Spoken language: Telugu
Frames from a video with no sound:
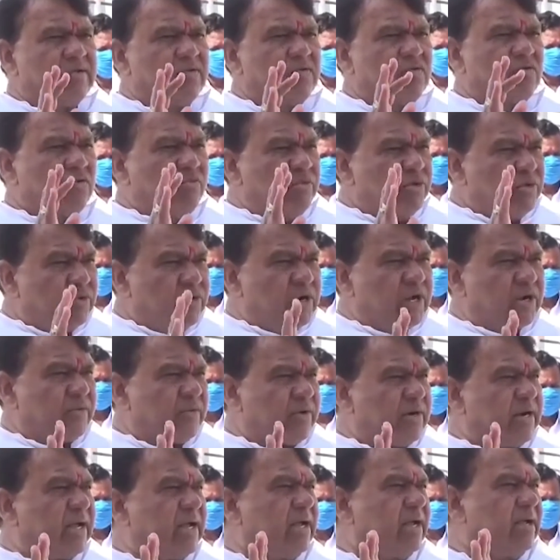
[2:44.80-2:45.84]
భూమి
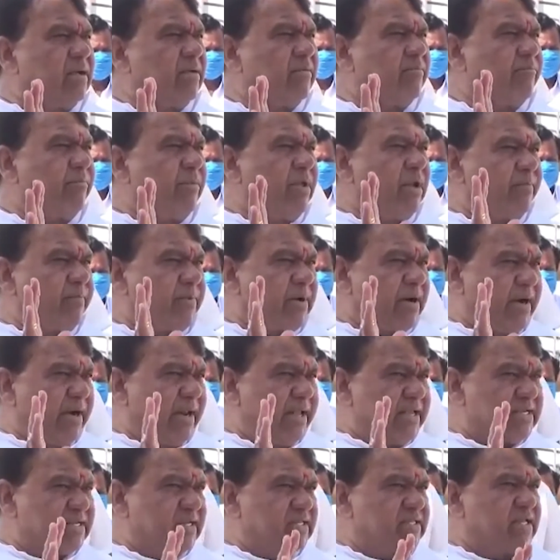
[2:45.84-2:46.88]
కూడా మీరు
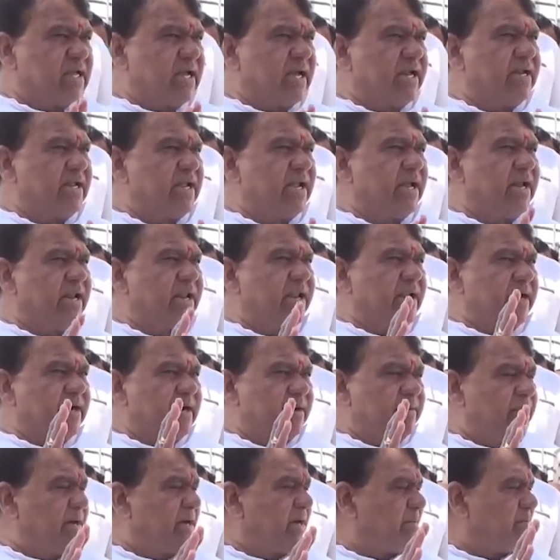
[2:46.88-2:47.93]
పండించిన ధాన్యాన్ని
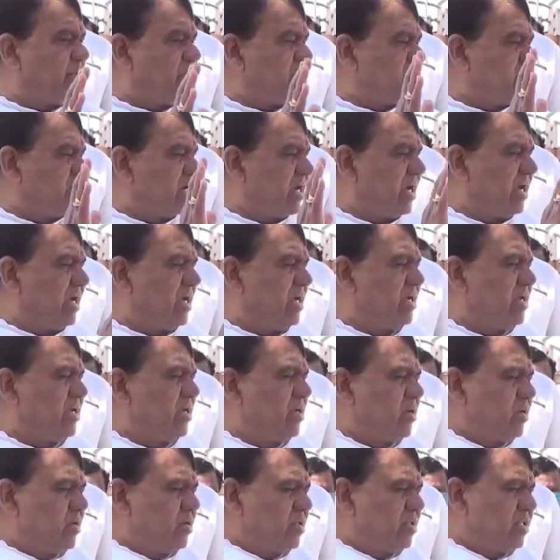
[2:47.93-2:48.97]
ఎండబెట్టి మంచిగా
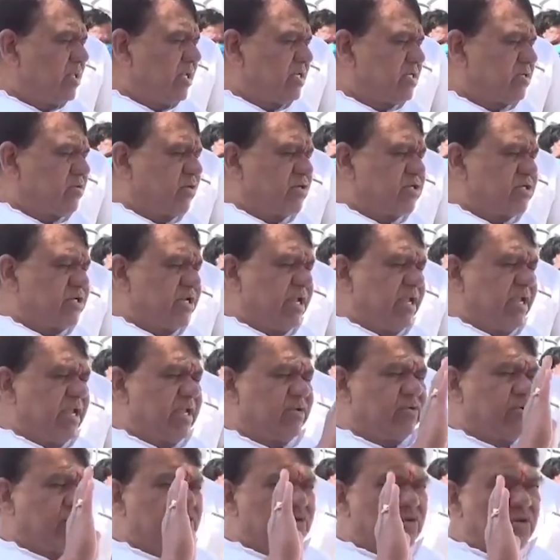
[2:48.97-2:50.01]
తీసుకొచ్చి
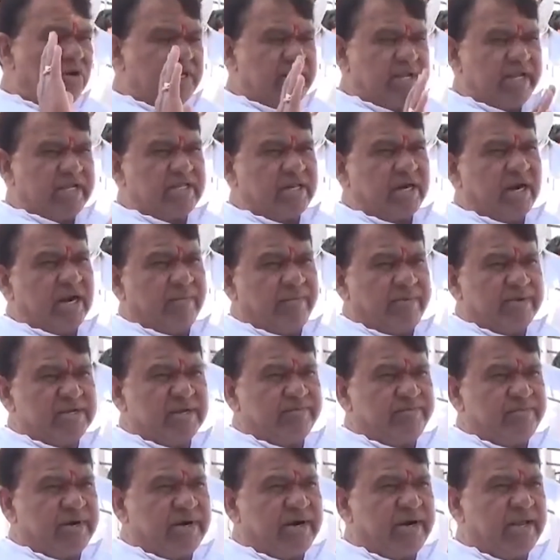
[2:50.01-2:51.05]
కొనుగోలు కేంద్రాలు
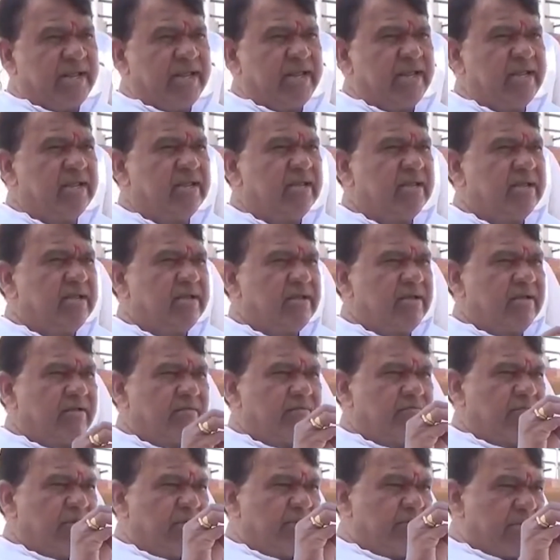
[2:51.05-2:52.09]
అప్పజెప్పండి
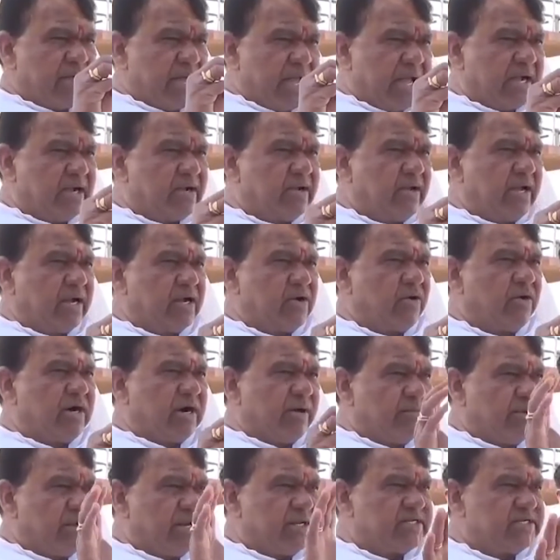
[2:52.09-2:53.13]
మీ బ్యాంకు అకౌంట్
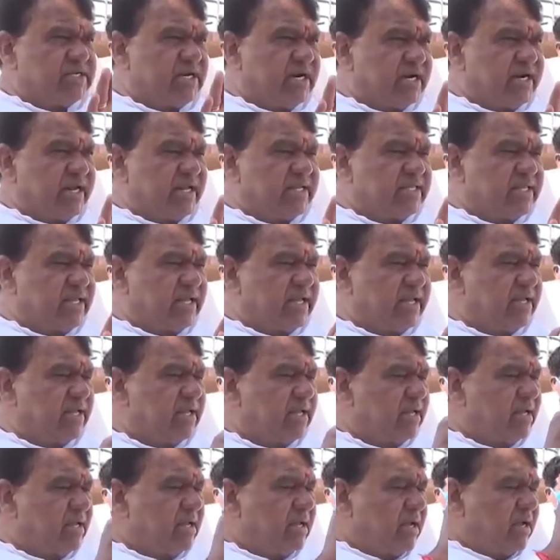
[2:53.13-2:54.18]
నంబర్ ఇచ్చినట్టయితే
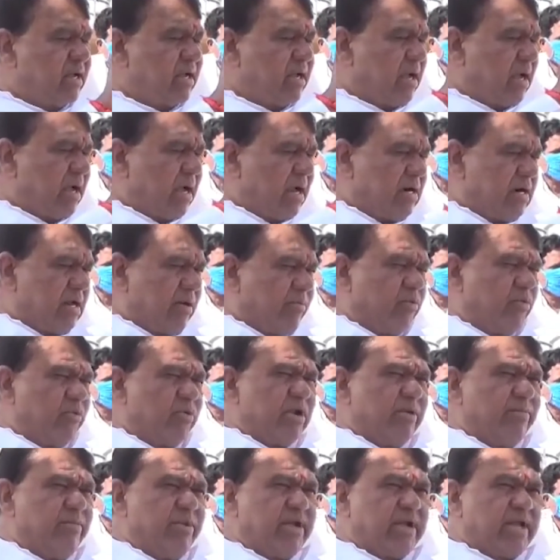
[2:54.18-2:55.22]
ఆ డబ్బు
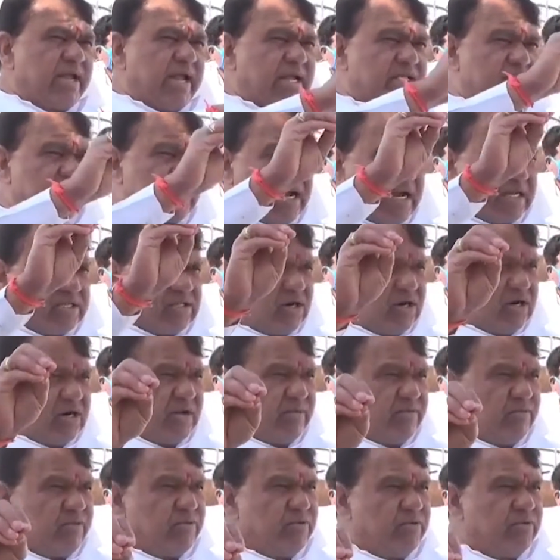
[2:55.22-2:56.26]
కూడా మీ ఖాతాలో
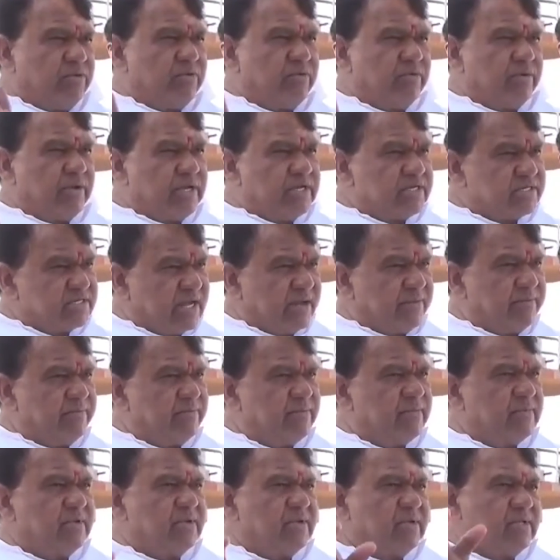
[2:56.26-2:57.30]
డబ్బు ఇస్తాం
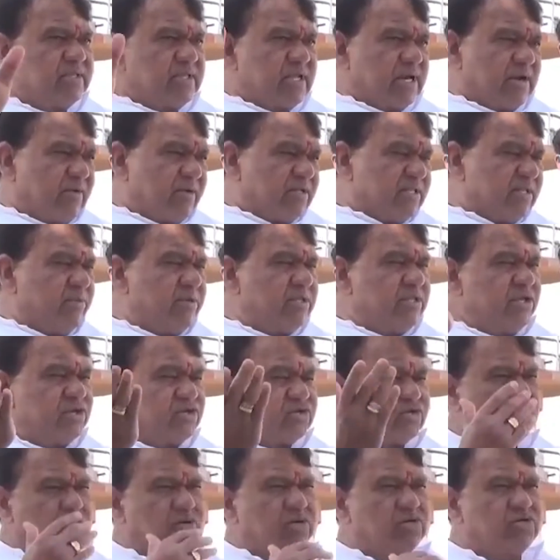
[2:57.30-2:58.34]
తర్వాత మీరు
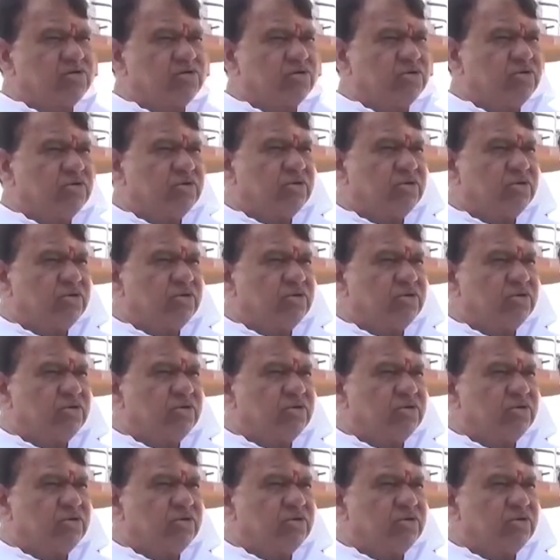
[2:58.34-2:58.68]
తీసుకోవచ్చు